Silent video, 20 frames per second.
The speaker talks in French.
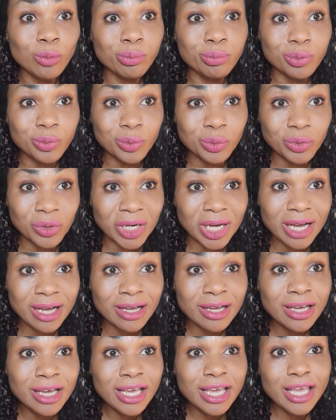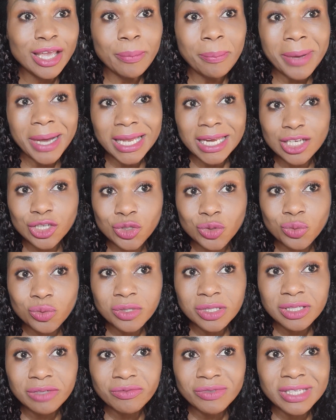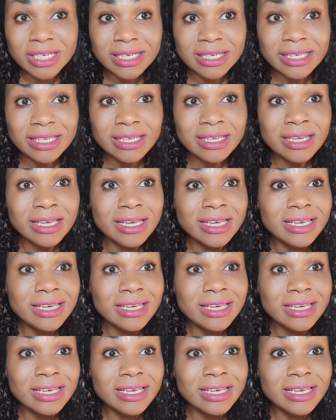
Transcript: poudre et par la suite, vous allez